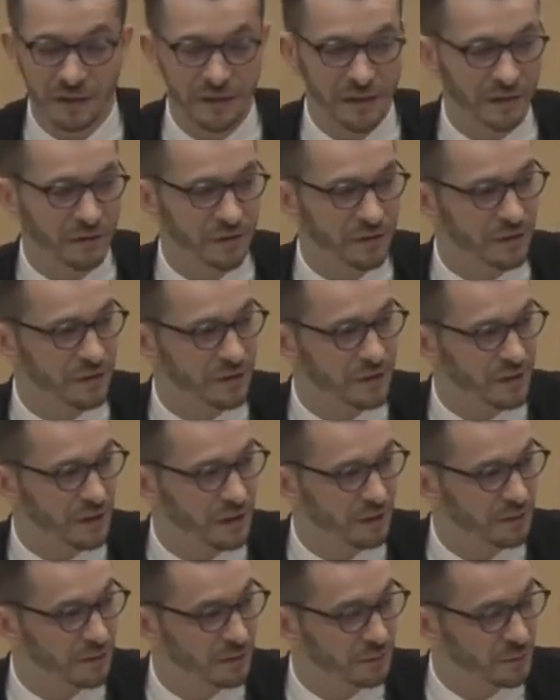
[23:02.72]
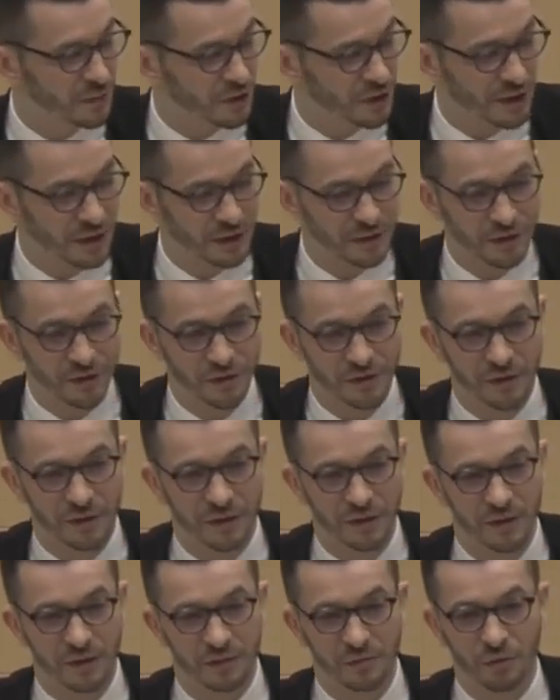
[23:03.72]
делать мышление
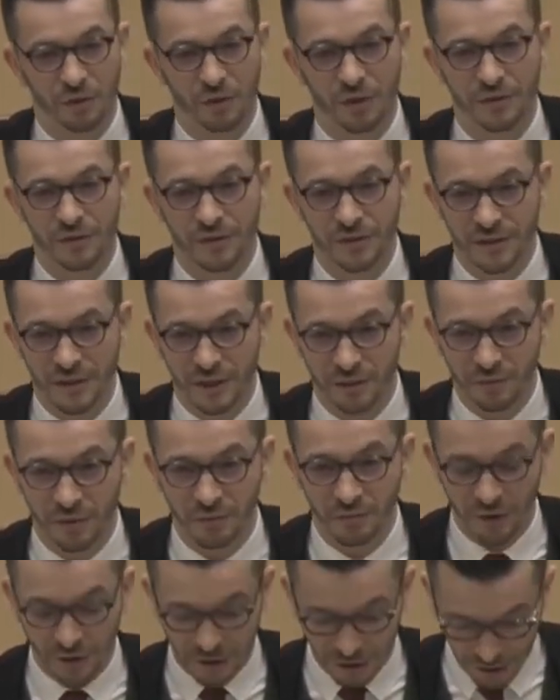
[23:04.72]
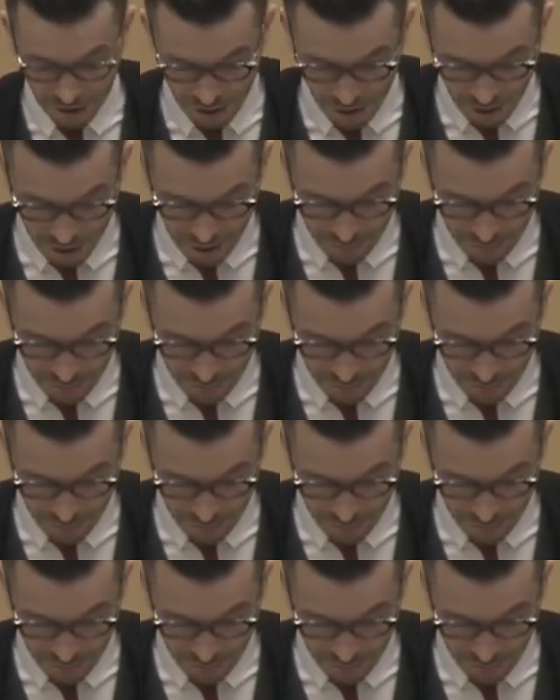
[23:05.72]
человека более системным и